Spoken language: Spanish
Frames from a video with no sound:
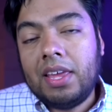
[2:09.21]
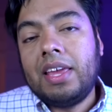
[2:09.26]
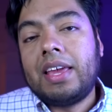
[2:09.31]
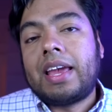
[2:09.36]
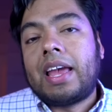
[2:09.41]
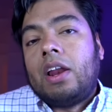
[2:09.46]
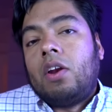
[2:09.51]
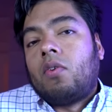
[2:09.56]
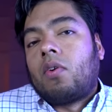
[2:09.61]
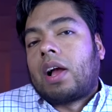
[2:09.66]
y
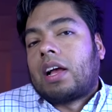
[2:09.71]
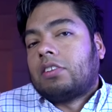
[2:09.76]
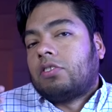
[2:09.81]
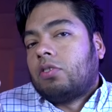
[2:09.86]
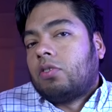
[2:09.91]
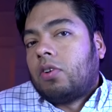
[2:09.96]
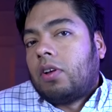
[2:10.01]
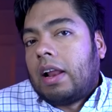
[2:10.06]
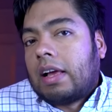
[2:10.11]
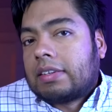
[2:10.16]
que lo
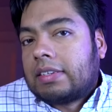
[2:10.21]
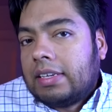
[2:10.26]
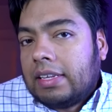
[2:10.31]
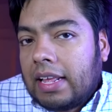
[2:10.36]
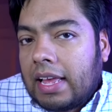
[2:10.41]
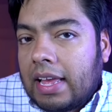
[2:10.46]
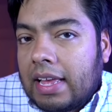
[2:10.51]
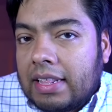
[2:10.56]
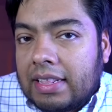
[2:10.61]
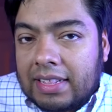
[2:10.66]
ocasionó el
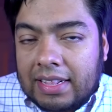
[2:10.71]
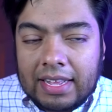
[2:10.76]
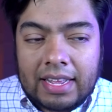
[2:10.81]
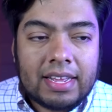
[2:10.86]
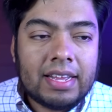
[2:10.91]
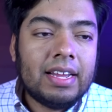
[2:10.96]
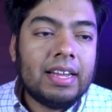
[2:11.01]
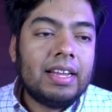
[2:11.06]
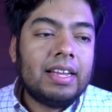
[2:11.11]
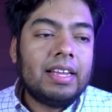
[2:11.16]

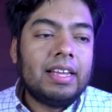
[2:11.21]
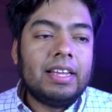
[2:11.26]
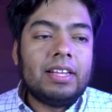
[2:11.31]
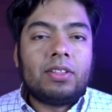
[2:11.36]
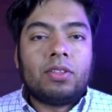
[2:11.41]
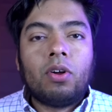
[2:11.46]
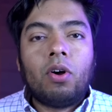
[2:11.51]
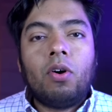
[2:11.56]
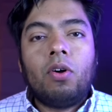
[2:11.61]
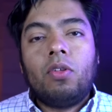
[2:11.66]
accidente y
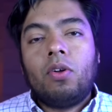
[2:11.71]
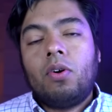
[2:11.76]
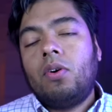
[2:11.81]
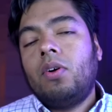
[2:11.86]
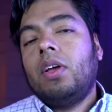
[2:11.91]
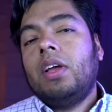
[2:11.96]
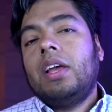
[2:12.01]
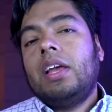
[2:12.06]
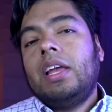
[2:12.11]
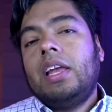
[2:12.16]
todo.